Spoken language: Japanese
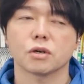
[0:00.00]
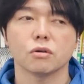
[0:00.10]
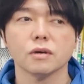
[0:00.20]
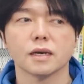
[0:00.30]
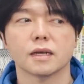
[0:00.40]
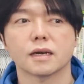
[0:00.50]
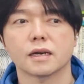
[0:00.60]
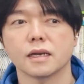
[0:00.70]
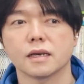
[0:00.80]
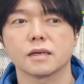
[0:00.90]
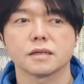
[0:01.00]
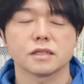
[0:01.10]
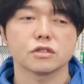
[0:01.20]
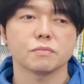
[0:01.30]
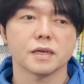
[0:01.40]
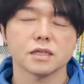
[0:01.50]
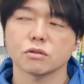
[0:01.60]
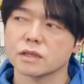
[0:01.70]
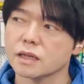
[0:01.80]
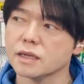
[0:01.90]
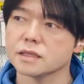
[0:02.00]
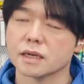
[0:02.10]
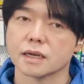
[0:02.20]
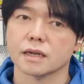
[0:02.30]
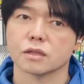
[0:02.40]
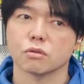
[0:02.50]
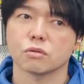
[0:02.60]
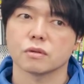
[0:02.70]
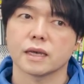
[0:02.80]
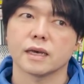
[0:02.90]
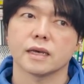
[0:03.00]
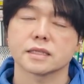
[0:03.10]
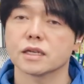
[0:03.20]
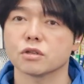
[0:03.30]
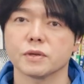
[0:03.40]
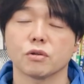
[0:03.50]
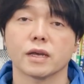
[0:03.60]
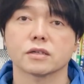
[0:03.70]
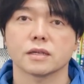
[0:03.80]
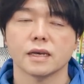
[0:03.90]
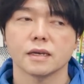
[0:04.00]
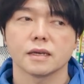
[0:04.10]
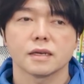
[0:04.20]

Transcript: まあ、今回なんかね、にじゅっパーセント いってないんじゃないかなと。えー、エスアンドピーごひゃく ね。